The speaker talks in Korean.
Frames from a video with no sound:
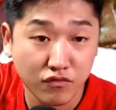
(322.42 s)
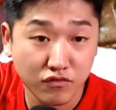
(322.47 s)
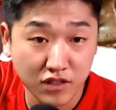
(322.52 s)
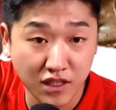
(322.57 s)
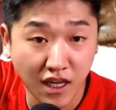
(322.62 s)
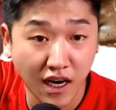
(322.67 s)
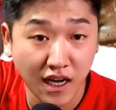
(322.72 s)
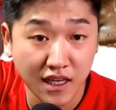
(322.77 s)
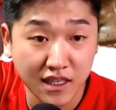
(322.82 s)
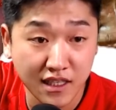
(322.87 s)

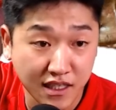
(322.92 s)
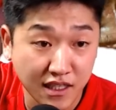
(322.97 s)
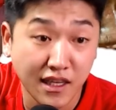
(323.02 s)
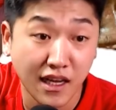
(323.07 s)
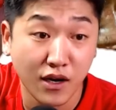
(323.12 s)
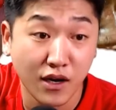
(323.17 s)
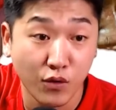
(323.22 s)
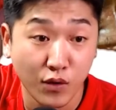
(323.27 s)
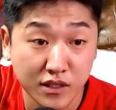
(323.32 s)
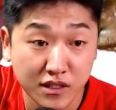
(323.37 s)
우리나라가
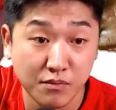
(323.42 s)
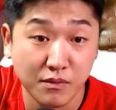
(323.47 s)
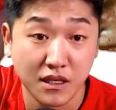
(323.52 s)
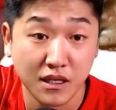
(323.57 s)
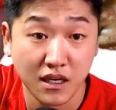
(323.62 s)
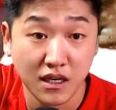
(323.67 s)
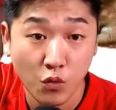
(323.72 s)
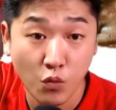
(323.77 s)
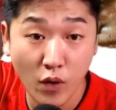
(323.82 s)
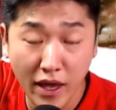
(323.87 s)
이긴다라고
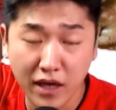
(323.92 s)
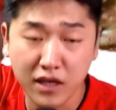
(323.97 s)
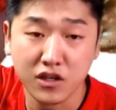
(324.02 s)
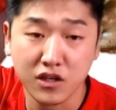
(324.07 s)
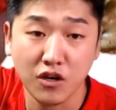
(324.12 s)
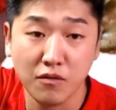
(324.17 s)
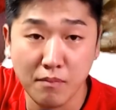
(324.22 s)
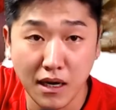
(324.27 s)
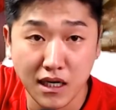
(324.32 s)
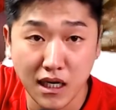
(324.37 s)
했습니다. 왜
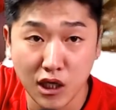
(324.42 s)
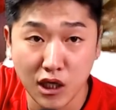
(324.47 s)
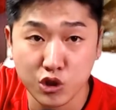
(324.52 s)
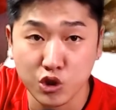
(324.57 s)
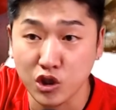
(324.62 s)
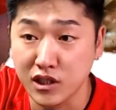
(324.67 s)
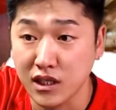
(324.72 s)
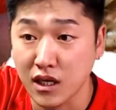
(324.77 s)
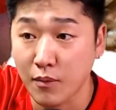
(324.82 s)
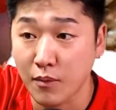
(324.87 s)
그런 말을 할
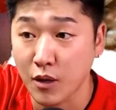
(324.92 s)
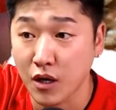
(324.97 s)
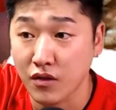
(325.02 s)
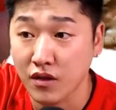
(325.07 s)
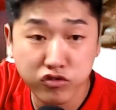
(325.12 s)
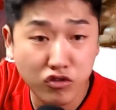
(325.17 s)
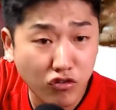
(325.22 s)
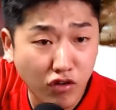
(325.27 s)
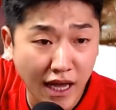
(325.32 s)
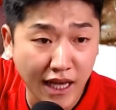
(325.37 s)
수 있냐면
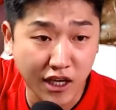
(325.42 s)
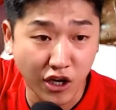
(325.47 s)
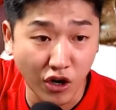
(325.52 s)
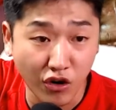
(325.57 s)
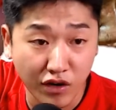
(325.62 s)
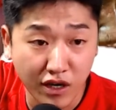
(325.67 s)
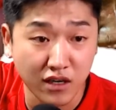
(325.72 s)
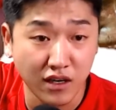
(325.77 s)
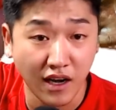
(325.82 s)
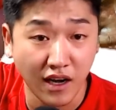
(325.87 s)
우루과이
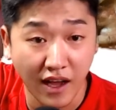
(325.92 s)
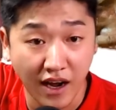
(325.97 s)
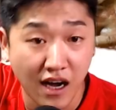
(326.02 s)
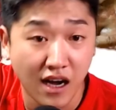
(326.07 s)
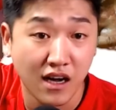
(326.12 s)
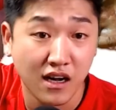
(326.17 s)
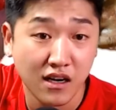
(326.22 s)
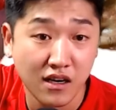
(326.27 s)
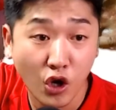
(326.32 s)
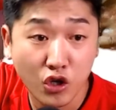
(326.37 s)
경기를
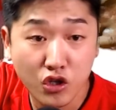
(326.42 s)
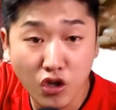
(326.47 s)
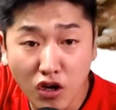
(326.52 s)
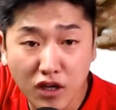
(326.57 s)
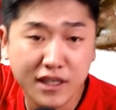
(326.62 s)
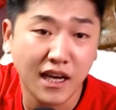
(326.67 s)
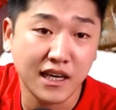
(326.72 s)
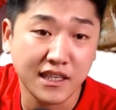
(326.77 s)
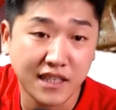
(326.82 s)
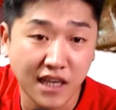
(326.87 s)
내가
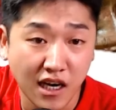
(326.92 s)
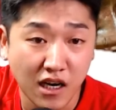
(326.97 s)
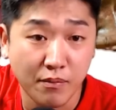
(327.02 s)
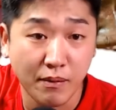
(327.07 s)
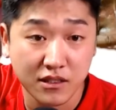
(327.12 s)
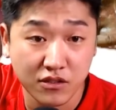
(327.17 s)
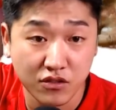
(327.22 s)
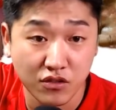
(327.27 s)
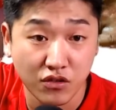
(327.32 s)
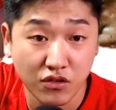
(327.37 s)
8개 이상을
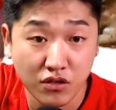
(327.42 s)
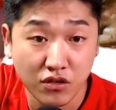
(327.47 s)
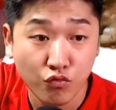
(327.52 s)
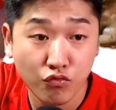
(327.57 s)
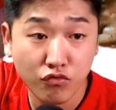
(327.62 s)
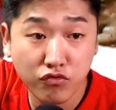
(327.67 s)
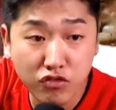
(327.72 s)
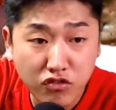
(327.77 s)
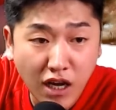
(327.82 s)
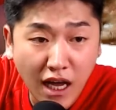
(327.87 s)
봤어.
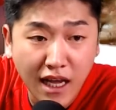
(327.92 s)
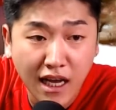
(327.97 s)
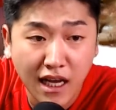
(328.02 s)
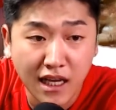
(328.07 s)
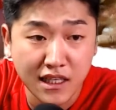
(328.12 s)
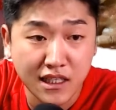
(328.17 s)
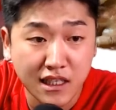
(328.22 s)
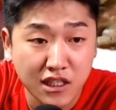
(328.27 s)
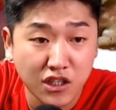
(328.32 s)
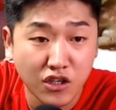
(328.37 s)
우루과이가
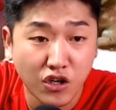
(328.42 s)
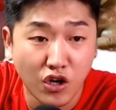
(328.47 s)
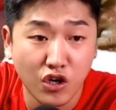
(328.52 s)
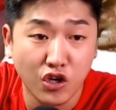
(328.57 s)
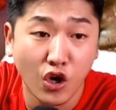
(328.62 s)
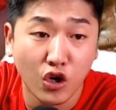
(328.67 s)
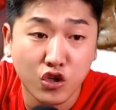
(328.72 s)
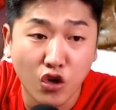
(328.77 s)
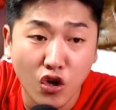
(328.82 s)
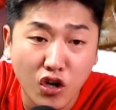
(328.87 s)
이기는 걸
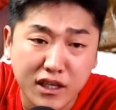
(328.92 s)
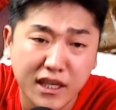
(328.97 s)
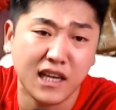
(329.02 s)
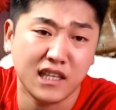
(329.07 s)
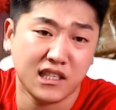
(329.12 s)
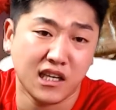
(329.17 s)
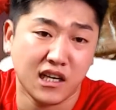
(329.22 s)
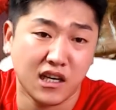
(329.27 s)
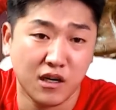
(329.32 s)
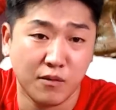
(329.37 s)
8개
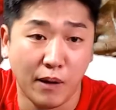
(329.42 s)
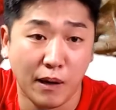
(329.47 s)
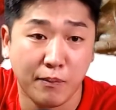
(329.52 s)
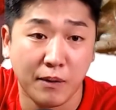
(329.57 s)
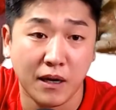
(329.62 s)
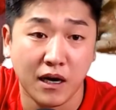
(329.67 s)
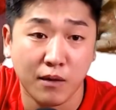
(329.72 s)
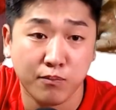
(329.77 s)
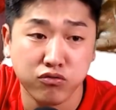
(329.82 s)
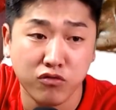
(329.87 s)
이상을
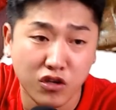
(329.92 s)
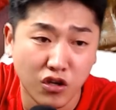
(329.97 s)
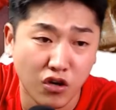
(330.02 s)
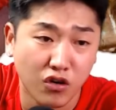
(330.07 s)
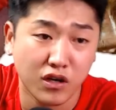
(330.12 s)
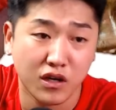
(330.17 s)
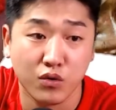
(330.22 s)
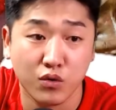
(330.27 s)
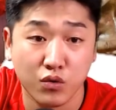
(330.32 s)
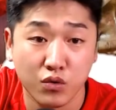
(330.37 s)
봐봐.
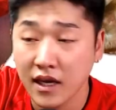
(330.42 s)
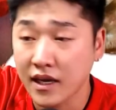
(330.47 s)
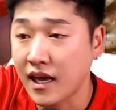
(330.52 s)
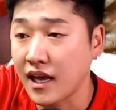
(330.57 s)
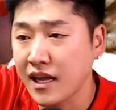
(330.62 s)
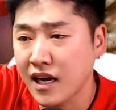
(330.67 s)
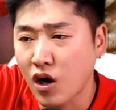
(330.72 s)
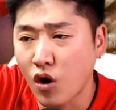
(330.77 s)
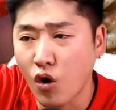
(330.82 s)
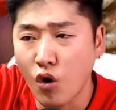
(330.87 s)
풀경기로.
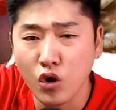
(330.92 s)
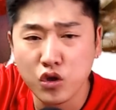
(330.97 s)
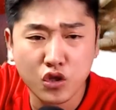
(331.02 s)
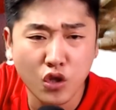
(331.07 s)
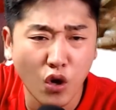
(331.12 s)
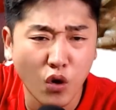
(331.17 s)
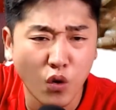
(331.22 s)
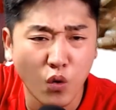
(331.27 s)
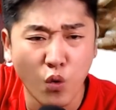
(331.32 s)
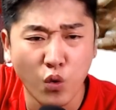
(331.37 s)
걔네가
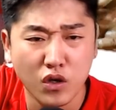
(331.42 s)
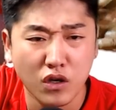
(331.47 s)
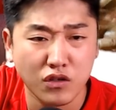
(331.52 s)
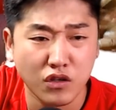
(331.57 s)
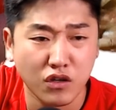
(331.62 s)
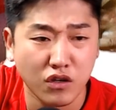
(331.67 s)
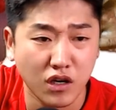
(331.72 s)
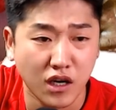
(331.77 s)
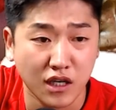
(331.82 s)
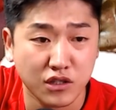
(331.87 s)
어떤
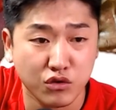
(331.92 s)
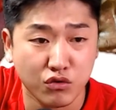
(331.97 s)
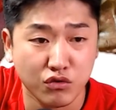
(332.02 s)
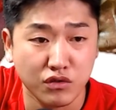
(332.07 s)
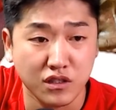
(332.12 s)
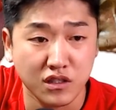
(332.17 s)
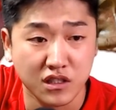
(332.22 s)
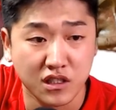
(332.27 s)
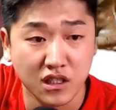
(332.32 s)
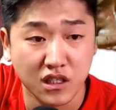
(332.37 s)
공격력을 가지고
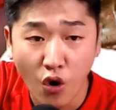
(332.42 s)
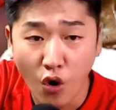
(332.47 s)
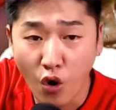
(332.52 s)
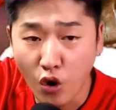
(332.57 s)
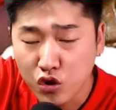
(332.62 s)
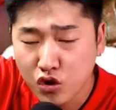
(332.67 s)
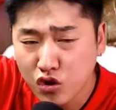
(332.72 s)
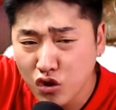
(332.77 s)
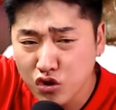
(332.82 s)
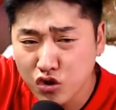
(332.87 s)
있는지
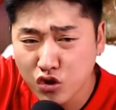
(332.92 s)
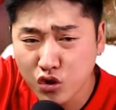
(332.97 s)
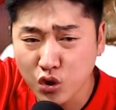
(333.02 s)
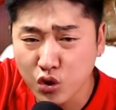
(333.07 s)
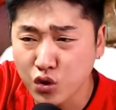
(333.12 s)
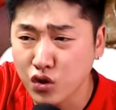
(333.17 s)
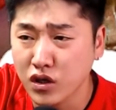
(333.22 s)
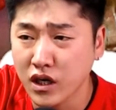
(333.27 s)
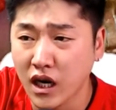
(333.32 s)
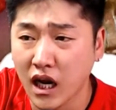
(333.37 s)
어떤
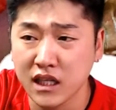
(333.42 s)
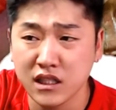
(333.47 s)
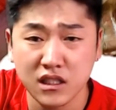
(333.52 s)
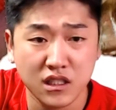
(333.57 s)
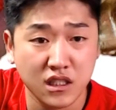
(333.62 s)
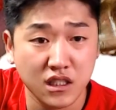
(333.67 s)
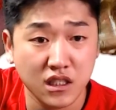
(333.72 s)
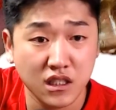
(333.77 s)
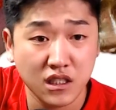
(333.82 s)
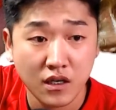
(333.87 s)
축구를
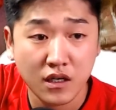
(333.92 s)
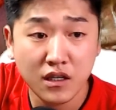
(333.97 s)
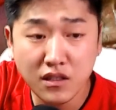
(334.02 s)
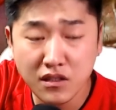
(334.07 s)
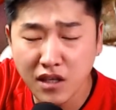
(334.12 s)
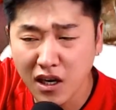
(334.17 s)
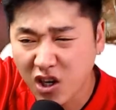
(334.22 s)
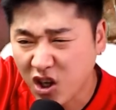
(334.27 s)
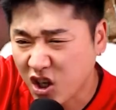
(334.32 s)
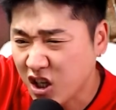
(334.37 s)
하는지
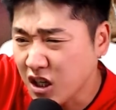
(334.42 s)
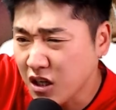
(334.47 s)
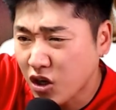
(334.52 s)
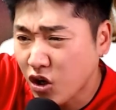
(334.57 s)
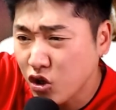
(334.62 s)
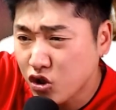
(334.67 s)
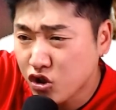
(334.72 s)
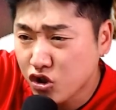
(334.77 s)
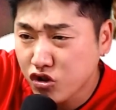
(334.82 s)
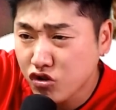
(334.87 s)
근데
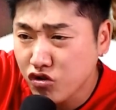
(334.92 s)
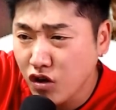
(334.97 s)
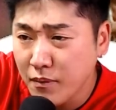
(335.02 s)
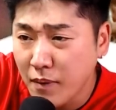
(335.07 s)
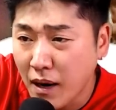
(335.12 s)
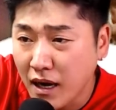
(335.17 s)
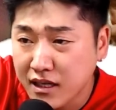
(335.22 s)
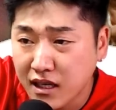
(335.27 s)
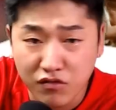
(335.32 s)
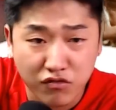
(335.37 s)
그거 축구에
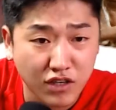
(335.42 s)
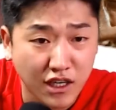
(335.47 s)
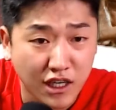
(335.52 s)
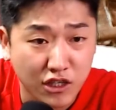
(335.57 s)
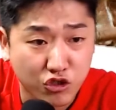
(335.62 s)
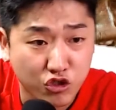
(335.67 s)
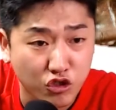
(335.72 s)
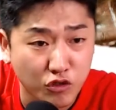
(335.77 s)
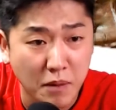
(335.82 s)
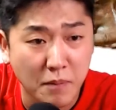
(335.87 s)
맞게
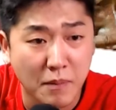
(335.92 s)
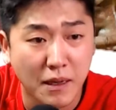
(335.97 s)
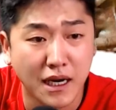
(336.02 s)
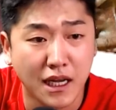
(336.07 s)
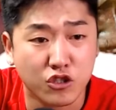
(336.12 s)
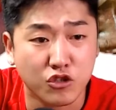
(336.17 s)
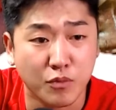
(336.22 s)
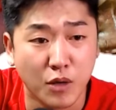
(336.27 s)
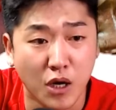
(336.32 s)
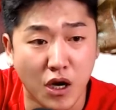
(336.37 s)
우리가 수비만
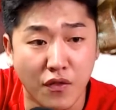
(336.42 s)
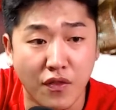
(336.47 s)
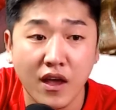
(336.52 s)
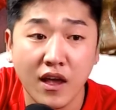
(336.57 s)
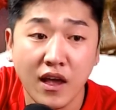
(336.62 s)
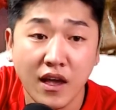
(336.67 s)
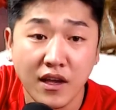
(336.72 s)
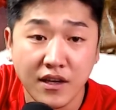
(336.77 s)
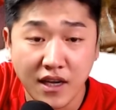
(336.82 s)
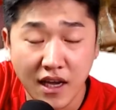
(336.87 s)
해주면
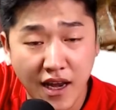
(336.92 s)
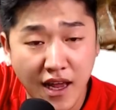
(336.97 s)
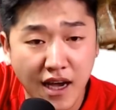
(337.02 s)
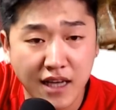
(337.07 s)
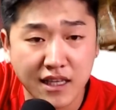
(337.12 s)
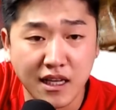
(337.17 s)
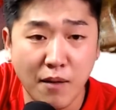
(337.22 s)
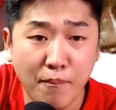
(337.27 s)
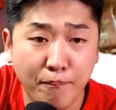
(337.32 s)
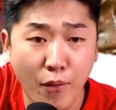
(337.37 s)

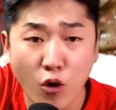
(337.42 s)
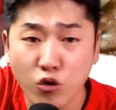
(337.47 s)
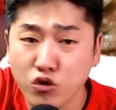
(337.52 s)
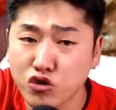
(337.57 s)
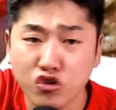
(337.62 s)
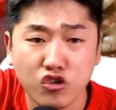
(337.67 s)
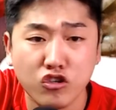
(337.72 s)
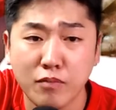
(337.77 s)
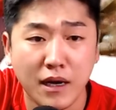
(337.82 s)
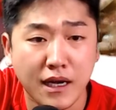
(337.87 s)
얘네가 난
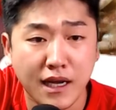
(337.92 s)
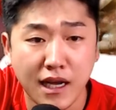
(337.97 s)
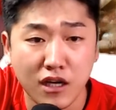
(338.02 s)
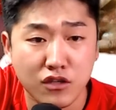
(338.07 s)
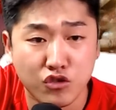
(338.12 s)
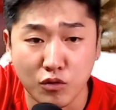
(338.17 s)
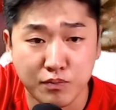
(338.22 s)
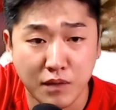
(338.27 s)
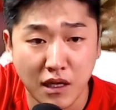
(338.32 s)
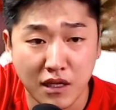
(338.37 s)
뻥축구밖에 할
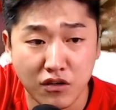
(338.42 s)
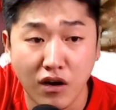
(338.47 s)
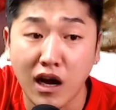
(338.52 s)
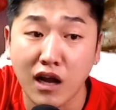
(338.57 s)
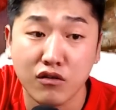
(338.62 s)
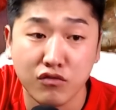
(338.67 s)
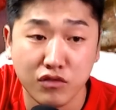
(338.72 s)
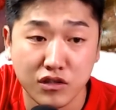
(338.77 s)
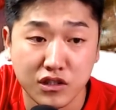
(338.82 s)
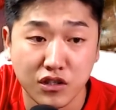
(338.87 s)
수 없다는 거
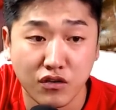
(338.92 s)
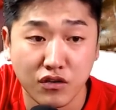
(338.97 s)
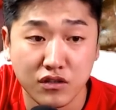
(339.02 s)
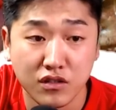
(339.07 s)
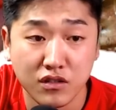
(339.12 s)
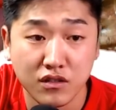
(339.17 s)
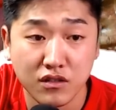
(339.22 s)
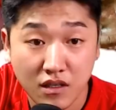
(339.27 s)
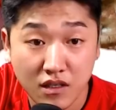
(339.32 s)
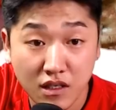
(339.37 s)
알고
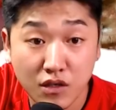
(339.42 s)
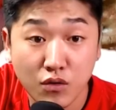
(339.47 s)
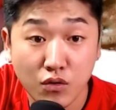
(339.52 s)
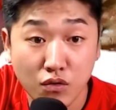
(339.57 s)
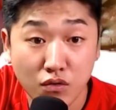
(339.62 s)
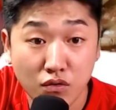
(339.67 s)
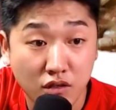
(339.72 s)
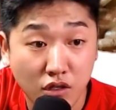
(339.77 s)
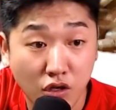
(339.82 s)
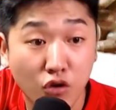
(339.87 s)
있었거든.
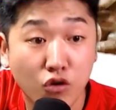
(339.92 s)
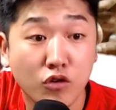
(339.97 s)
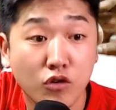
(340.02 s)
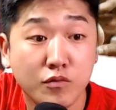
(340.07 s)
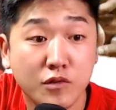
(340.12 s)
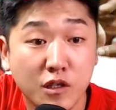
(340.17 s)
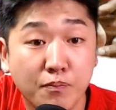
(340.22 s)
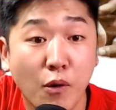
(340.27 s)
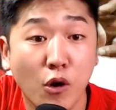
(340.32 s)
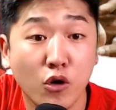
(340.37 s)
그리고 결국
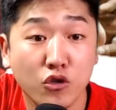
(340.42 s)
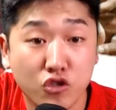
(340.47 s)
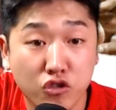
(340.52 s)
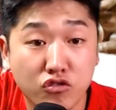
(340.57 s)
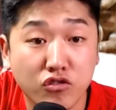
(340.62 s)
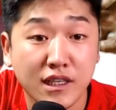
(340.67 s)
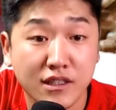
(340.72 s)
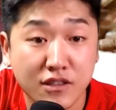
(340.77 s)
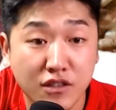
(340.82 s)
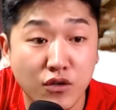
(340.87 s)
그
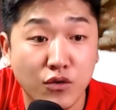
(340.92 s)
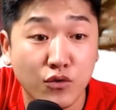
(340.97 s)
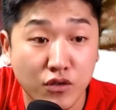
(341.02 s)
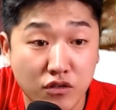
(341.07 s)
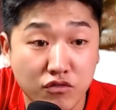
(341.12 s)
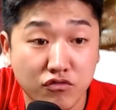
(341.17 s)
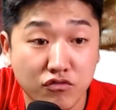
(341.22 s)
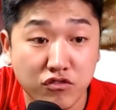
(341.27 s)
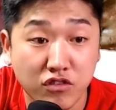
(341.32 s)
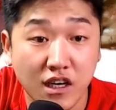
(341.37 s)
뻥축구를 했어
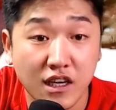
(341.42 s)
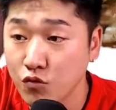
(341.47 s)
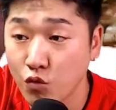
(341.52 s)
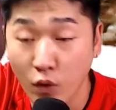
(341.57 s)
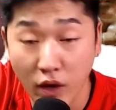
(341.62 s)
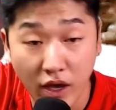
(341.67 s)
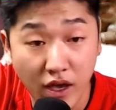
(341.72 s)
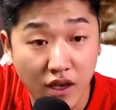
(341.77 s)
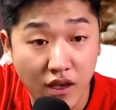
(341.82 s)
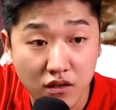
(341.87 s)
오늘 우루과이.
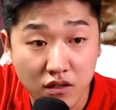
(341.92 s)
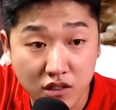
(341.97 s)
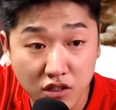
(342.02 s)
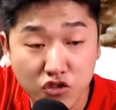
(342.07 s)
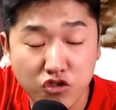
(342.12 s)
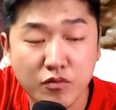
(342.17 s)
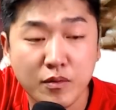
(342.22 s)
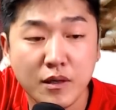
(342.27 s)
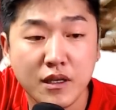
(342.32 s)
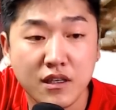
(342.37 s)
왜? 그
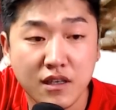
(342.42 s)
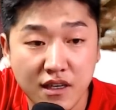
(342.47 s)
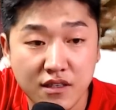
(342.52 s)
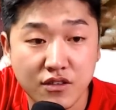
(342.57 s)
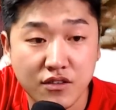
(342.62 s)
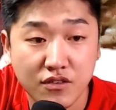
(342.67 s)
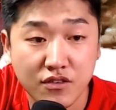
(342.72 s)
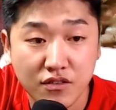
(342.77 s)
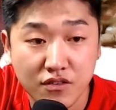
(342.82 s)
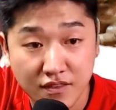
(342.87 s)
수비를
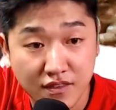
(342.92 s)
해서.